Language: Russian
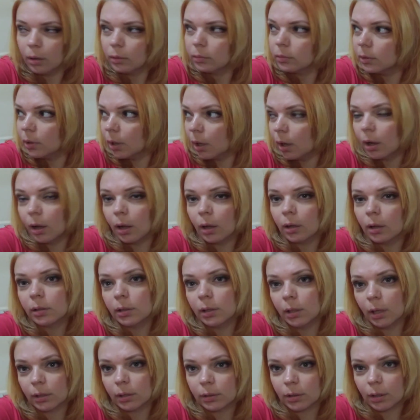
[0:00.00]
Да,
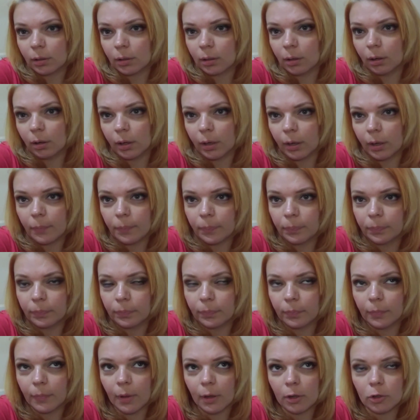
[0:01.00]
я такая.
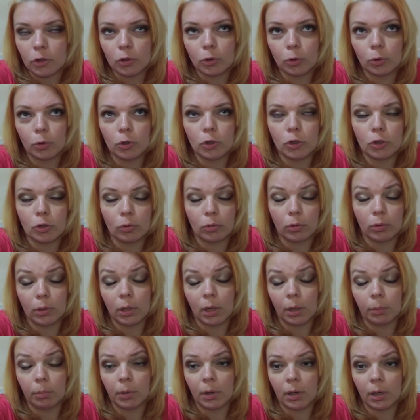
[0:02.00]
А что еще
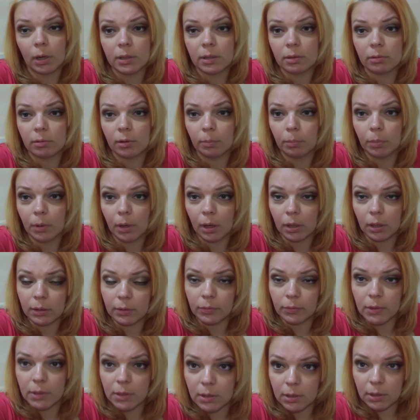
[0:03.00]
я бы хотела бы
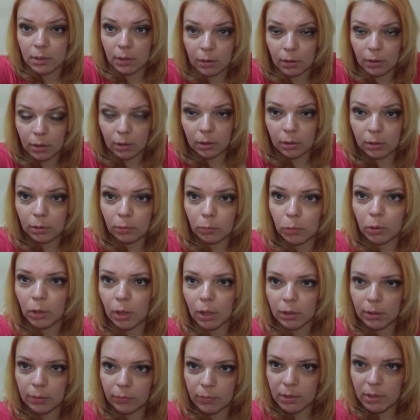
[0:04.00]
отвести? Ну,
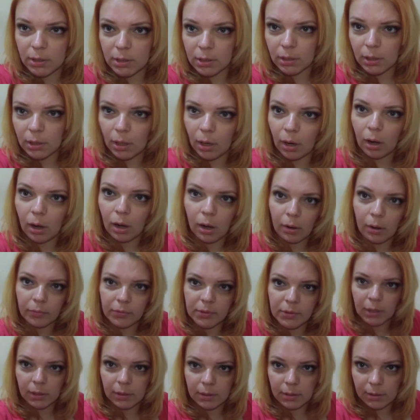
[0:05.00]
не отвести, а
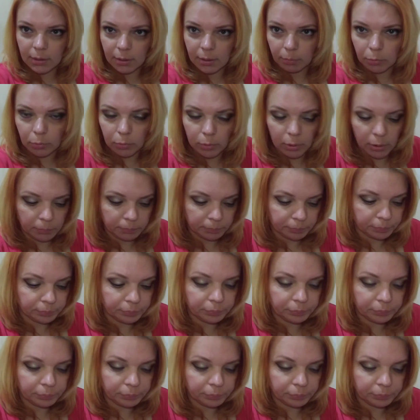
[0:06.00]
взять с собой.